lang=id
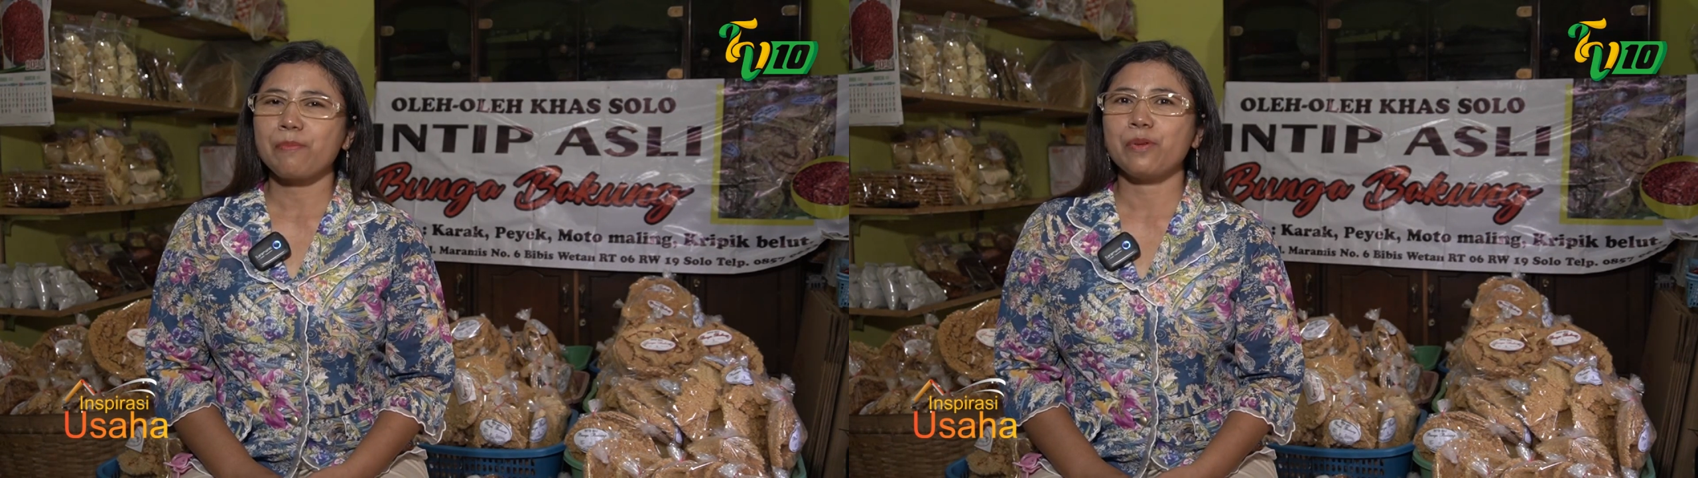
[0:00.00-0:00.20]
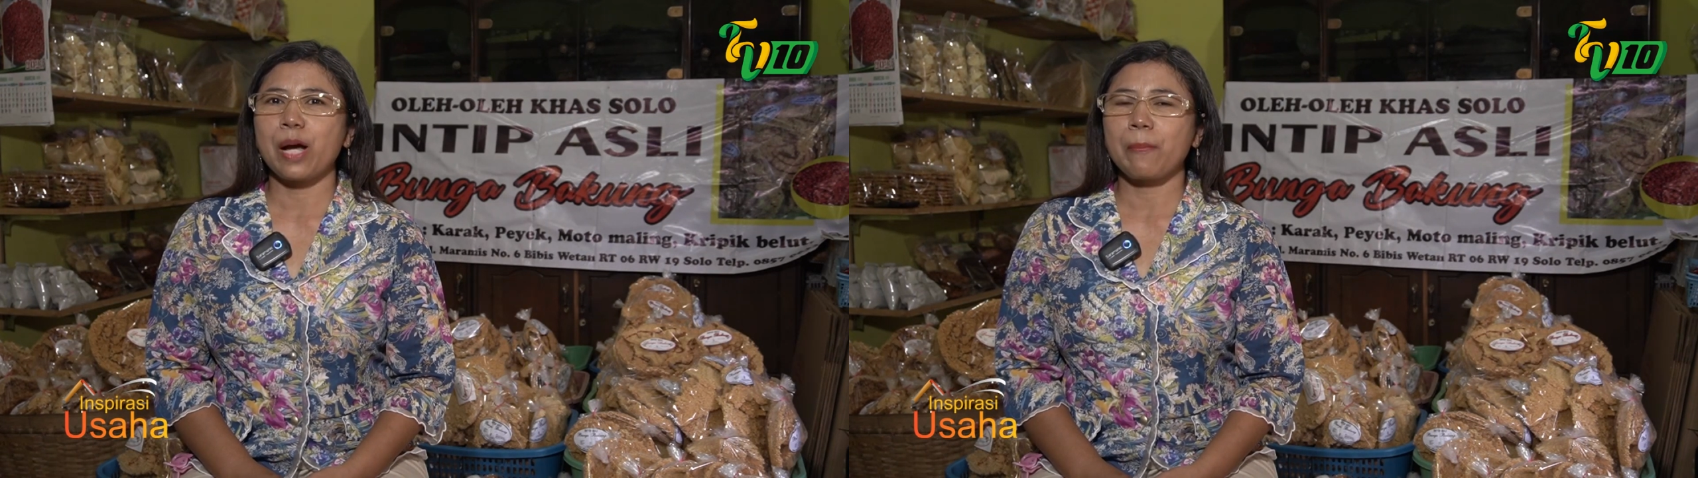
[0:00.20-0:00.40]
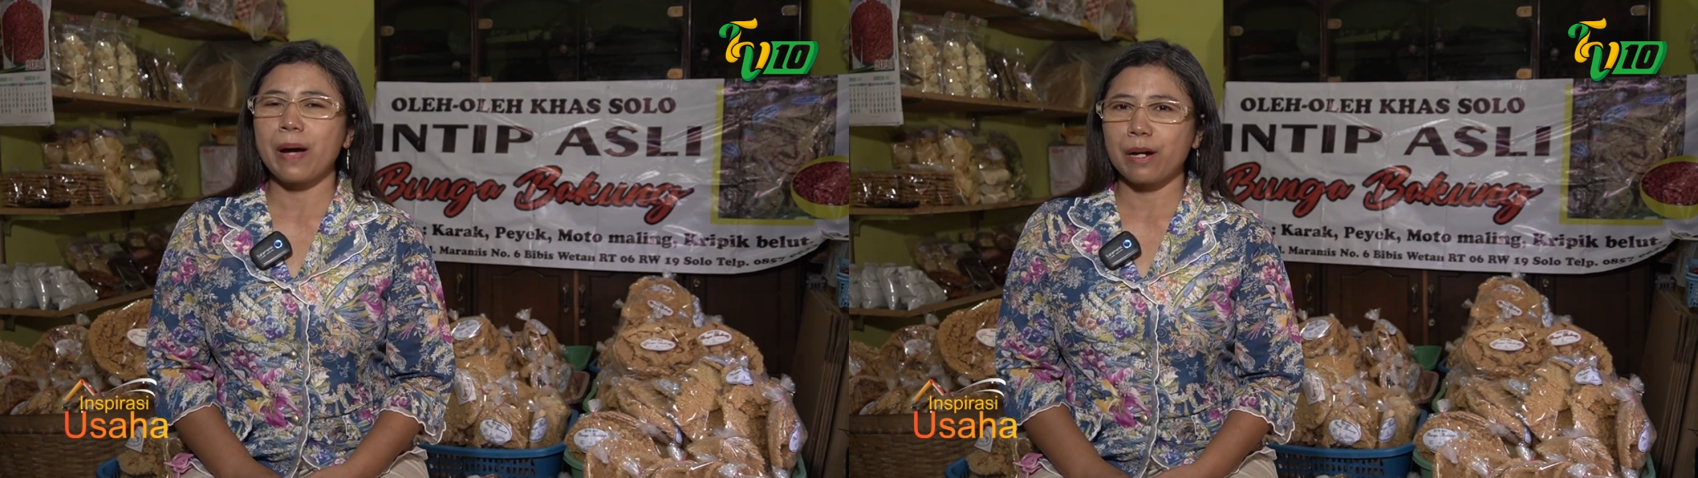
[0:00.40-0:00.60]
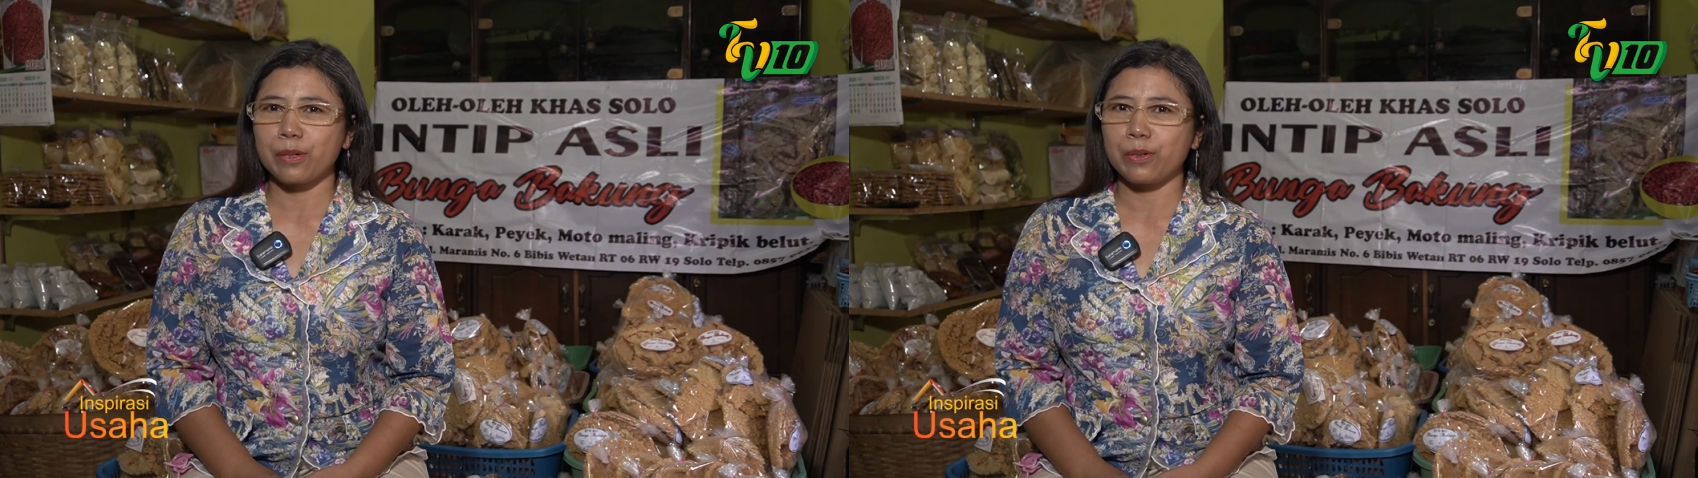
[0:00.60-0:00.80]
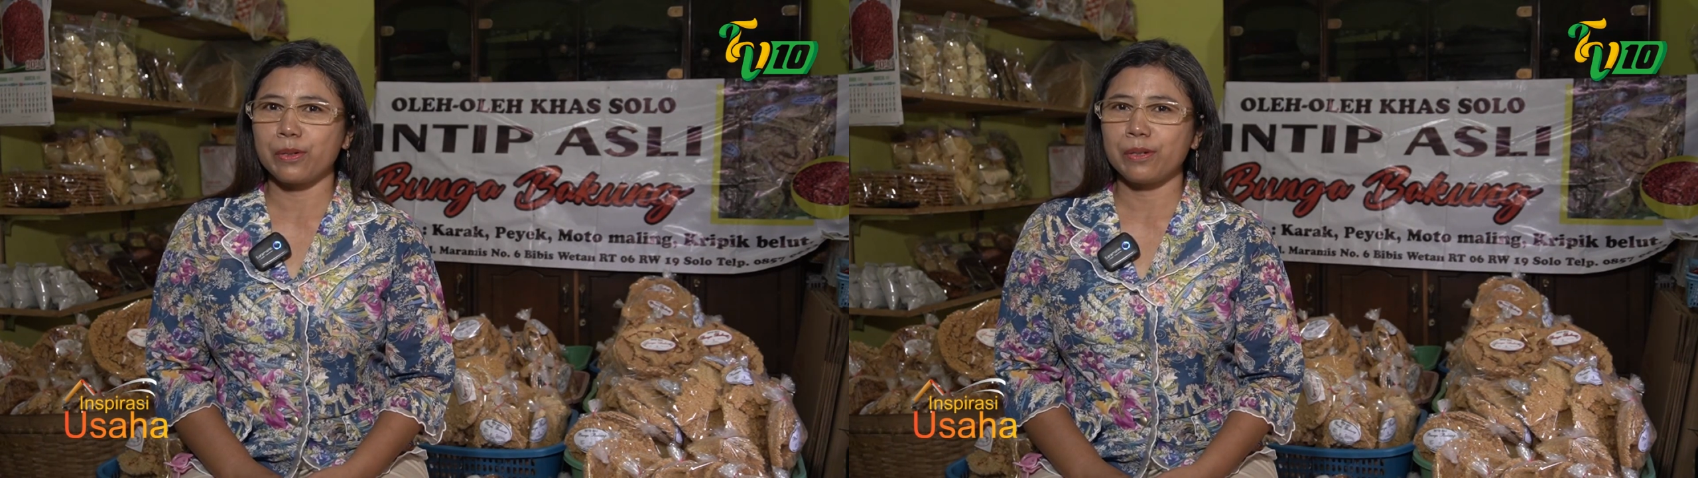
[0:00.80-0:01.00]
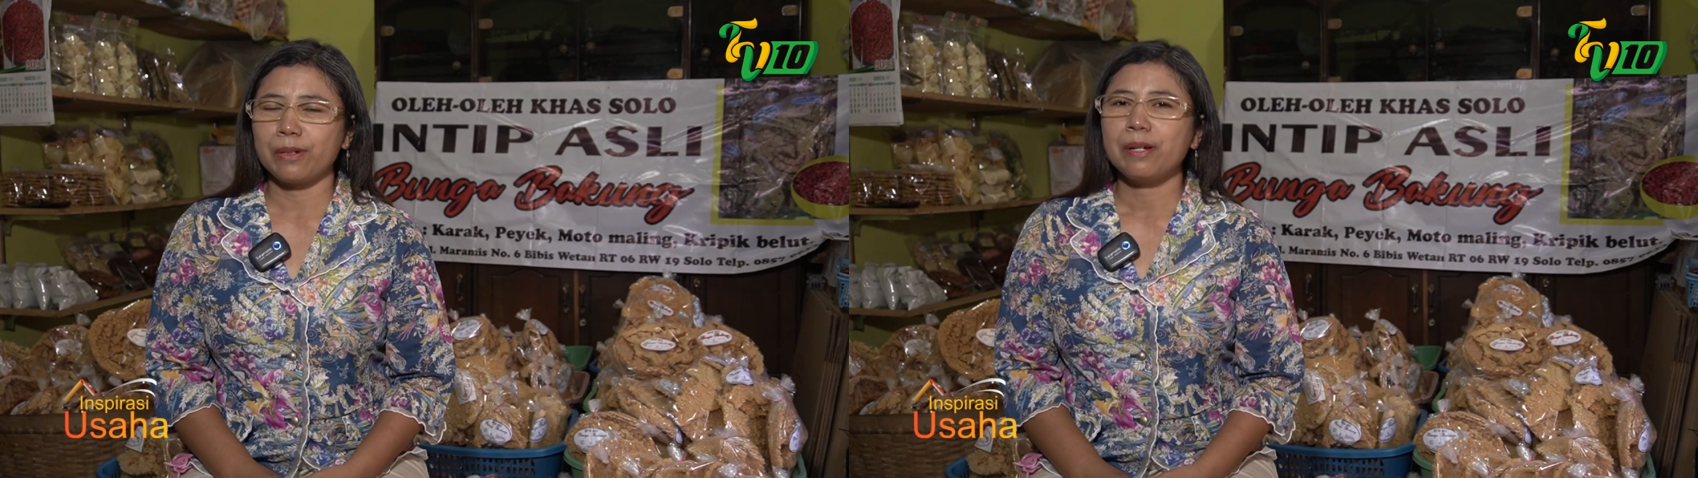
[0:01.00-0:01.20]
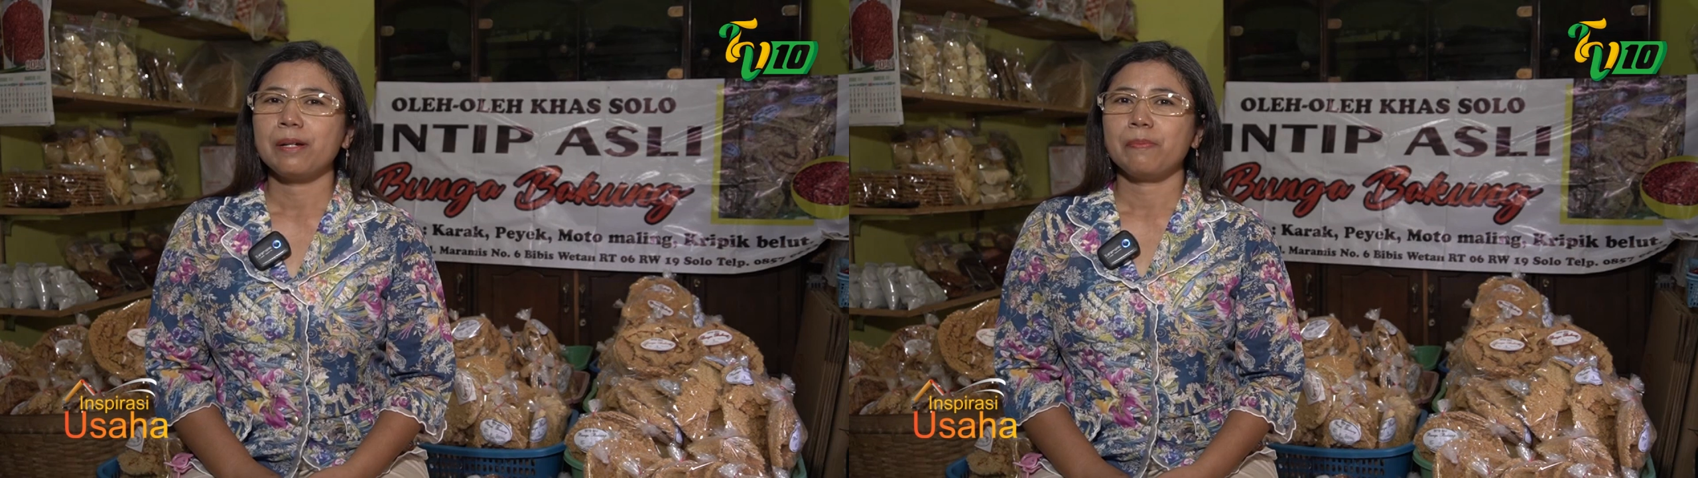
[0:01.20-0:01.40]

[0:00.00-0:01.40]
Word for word: Bunga Bakung